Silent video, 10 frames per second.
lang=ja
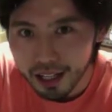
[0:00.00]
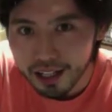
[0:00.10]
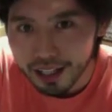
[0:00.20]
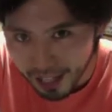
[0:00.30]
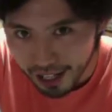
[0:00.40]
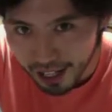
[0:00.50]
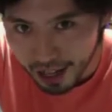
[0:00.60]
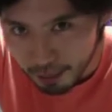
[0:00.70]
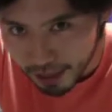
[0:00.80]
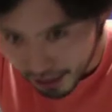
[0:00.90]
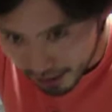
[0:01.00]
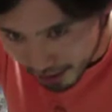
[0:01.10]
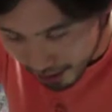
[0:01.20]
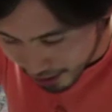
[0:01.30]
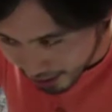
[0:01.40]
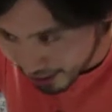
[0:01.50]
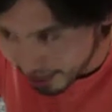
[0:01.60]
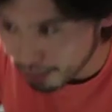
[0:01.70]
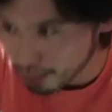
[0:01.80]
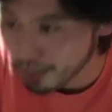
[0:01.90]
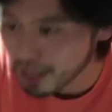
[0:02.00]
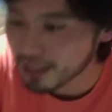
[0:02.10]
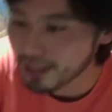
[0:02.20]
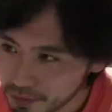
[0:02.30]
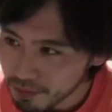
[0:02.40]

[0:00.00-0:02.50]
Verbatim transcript: ね、乾杯させていただきたいと思います。